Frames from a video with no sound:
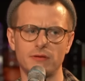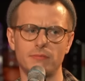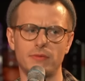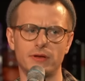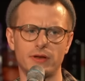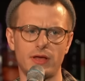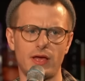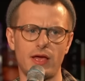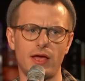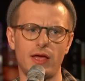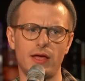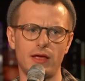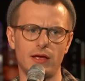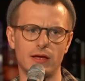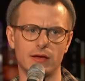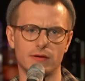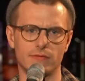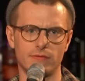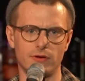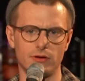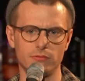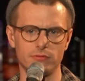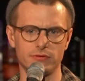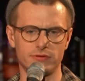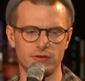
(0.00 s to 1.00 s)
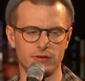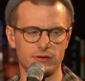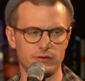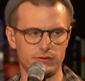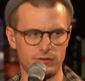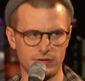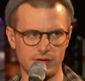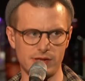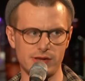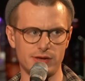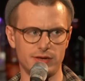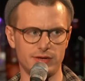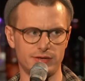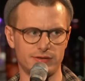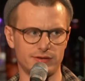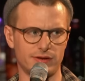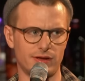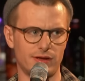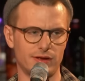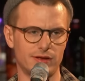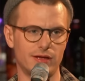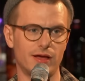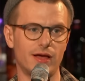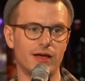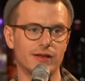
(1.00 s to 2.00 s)
jemand, ey, warum ist denn Till nicht
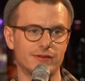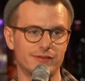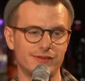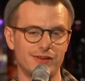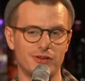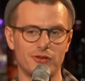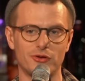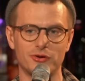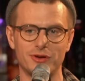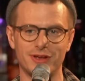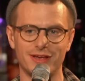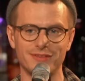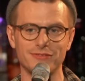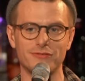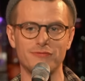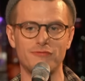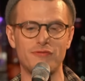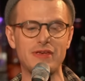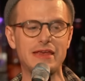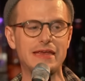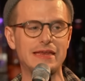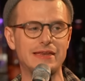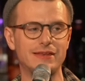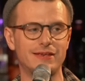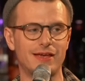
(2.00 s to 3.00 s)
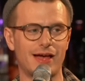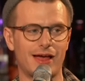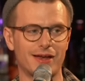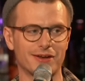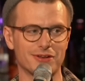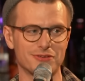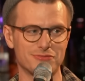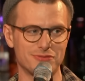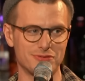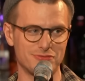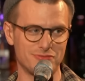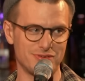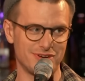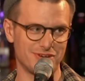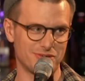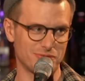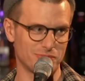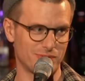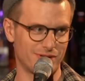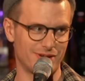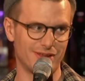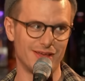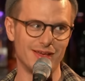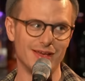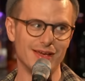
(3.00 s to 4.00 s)
da? Ja, Till hat heute ganz wichtige andere
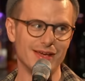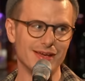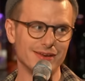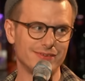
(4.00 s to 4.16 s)
Verpflichtungen.